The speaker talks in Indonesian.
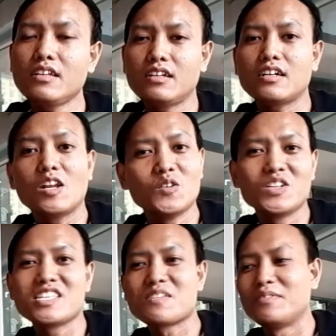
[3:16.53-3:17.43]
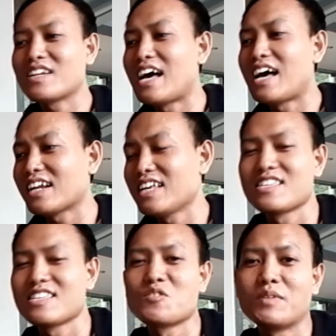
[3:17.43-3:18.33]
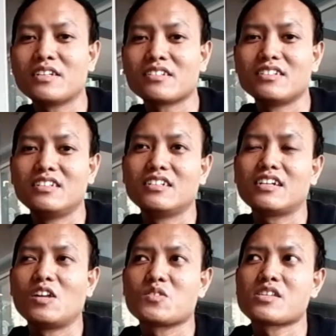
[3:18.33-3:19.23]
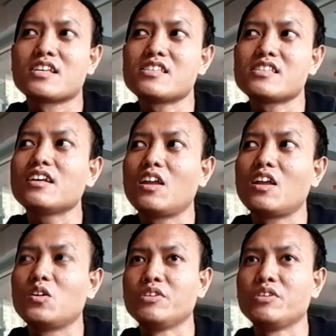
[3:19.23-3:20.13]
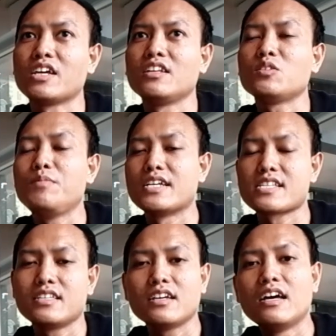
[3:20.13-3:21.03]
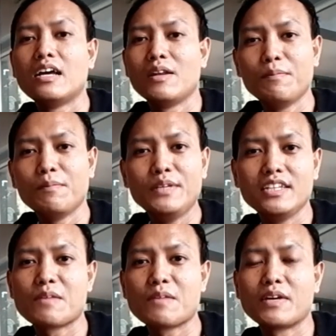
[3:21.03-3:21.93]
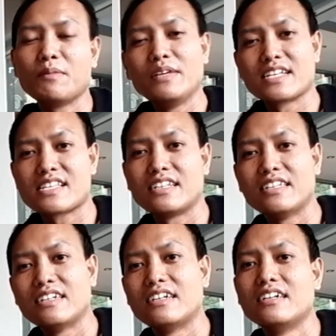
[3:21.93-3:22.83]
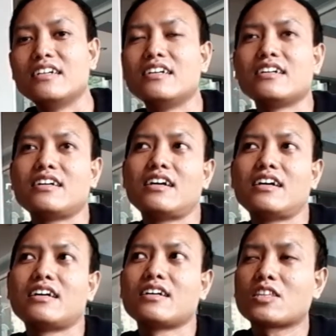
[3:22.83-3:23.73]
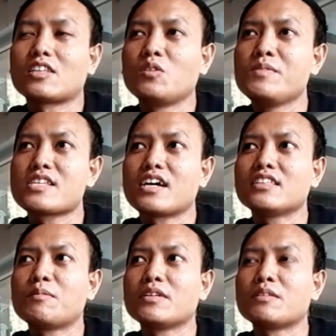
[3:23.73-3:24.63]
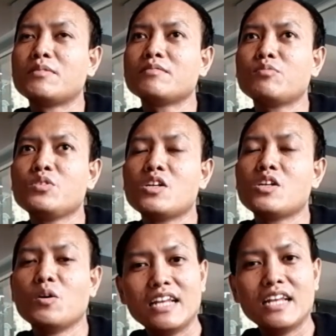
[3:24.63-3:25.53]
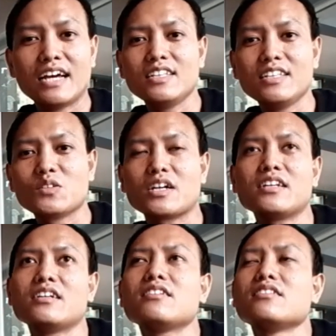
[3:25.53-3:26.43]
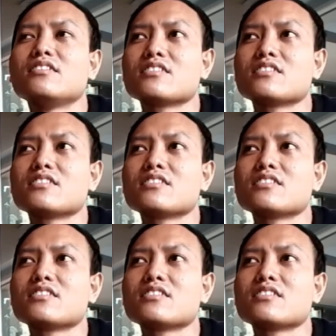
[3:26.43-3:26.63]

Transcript: uh, kalau nulis sih sebenarnya harian sih cuman uh, kalau saya sih kalau di weekend itu biasanya lebih daripada biasanya Ah, atau misalkan teman-teman punya hobi lain gitu kan ya